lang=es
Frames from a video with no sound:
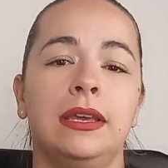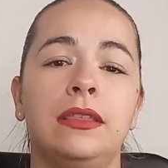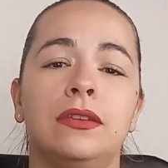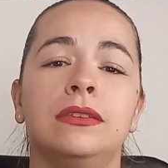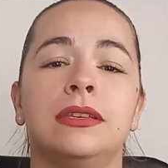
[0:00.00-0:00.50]

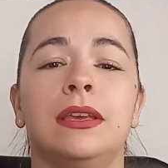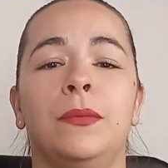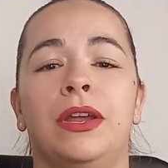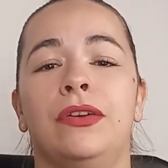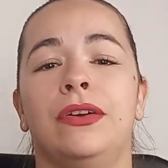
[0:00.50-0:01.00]
Entonces,
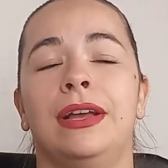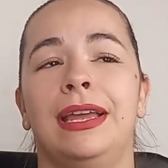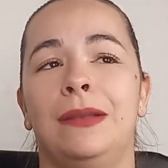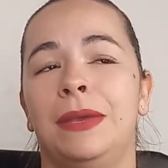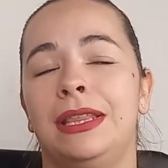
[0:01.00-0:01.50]
bueno,
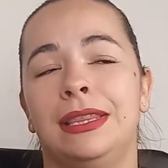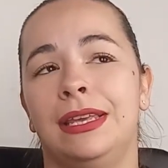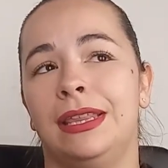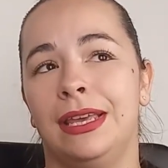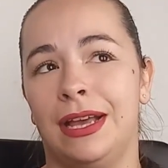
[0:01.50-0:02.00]
el
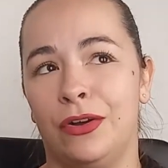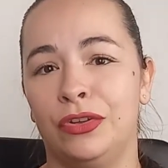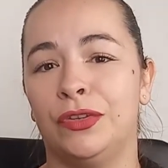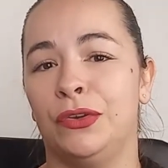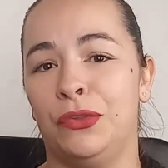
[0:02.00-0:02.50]
20 de
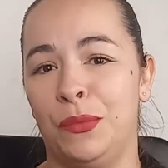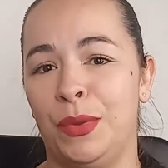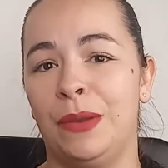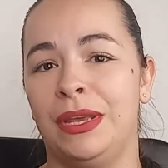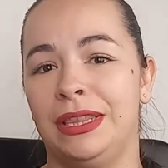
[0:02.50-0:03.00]
agosto de
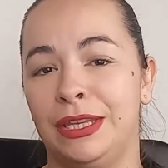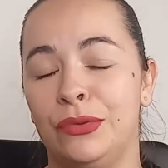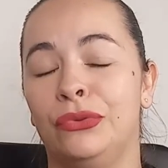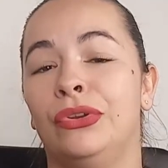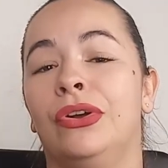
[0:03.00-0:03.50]

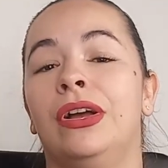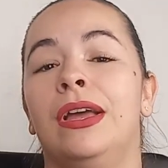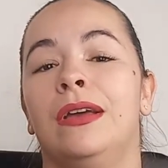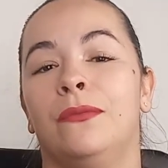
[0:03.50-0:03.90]
2021